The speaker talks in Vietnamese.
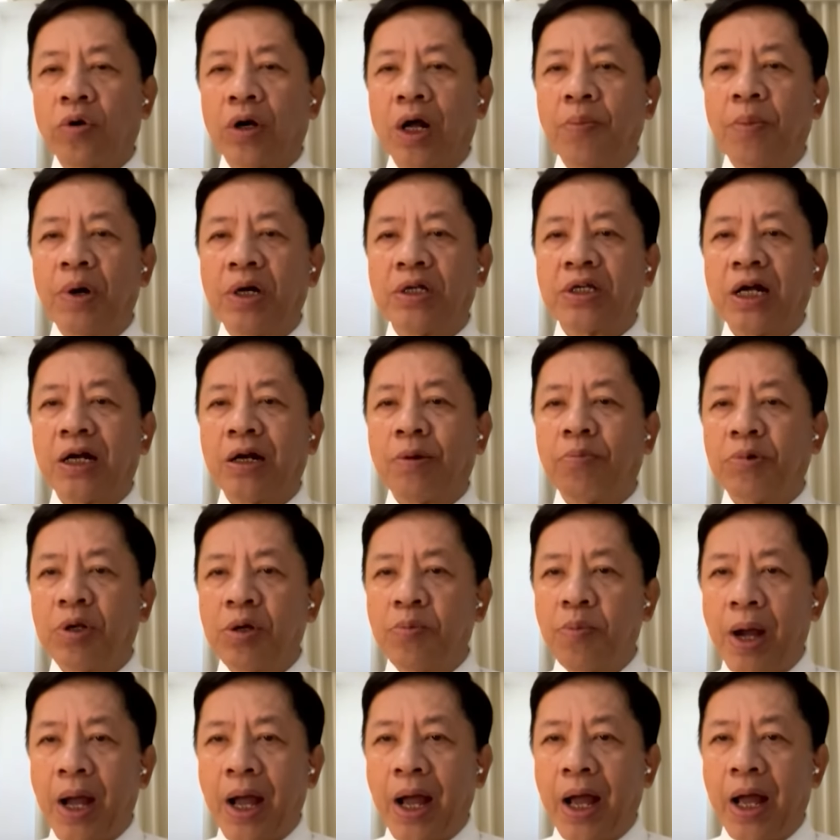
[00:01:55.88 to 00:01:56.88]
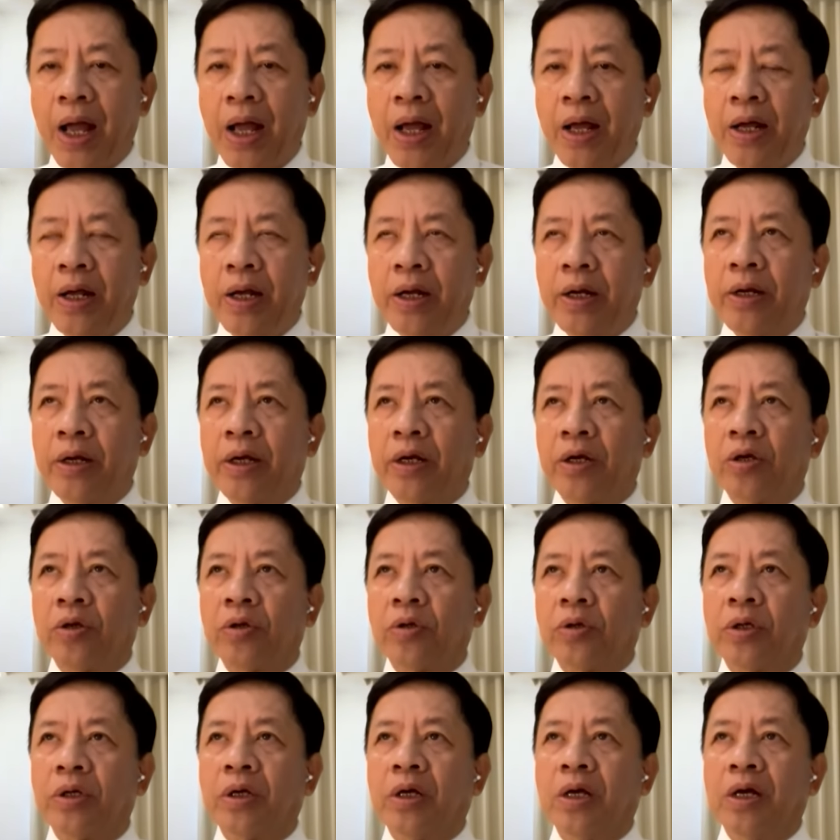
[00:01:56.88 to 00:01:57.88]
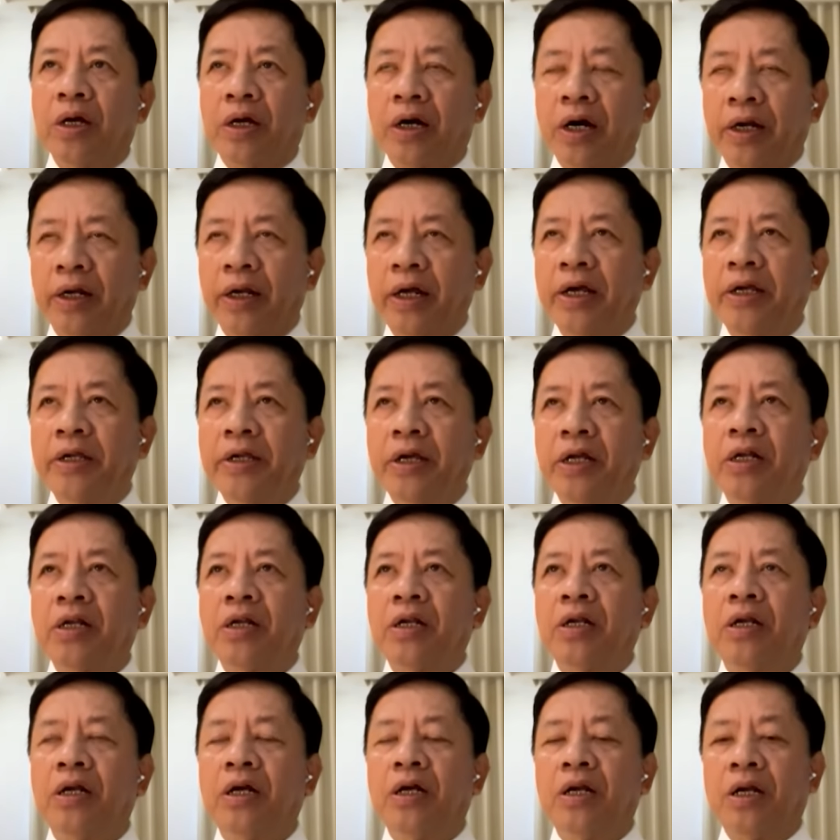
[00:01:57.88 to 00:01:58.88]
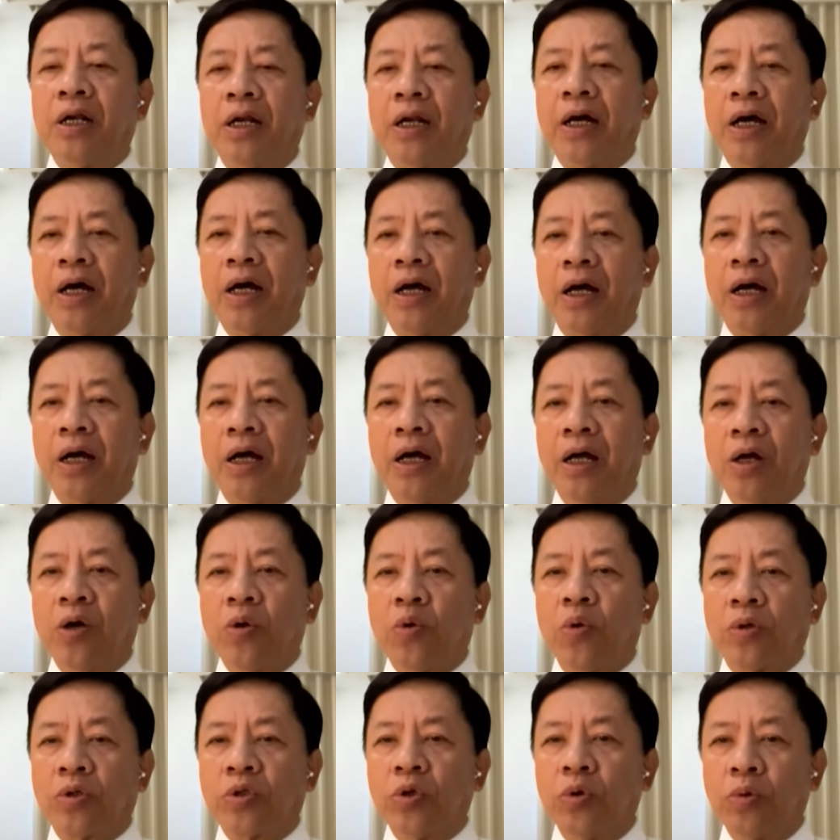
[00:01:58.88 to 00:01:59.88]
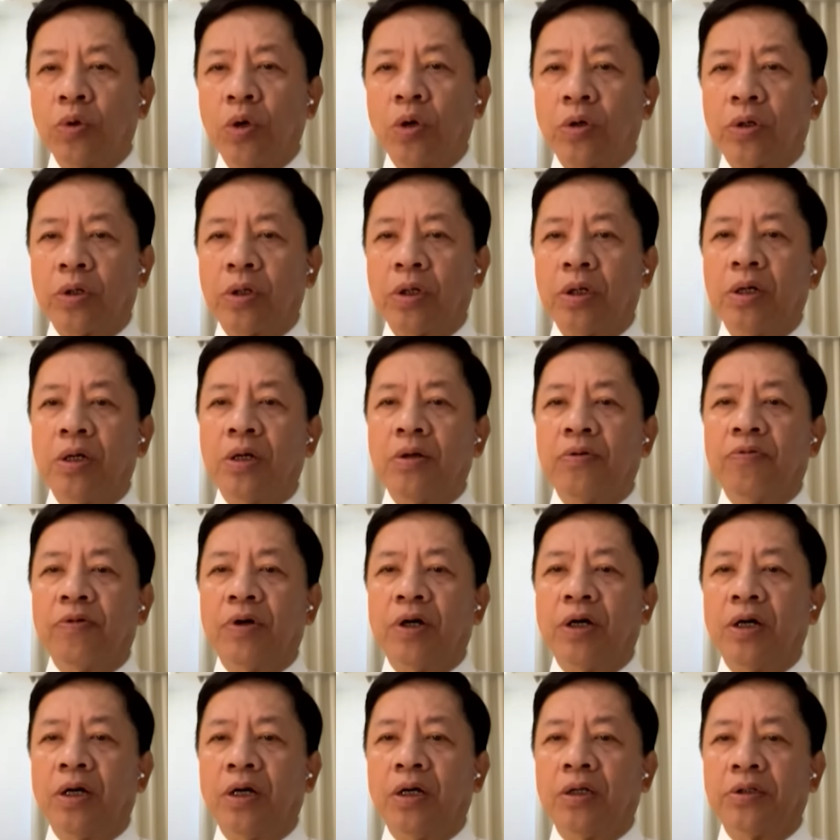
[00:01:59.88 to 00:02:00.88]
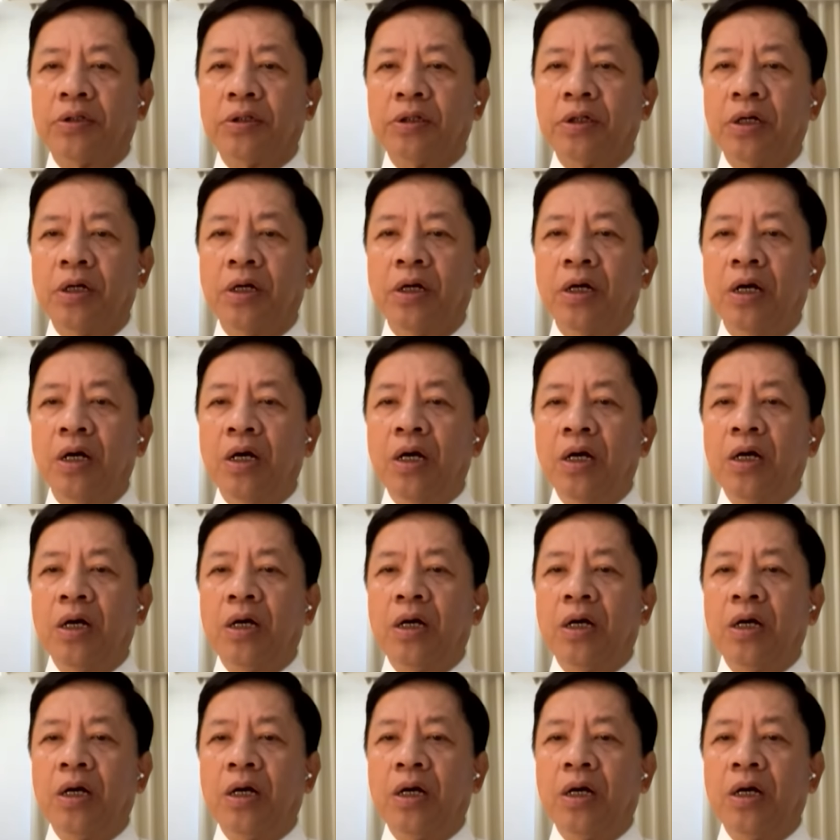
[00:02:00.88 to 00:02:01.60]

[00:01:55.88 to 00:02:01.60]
cũng đã bước sang năm thứ ba ờ, gần đây nhất là cuộc xung đột ờ, giữa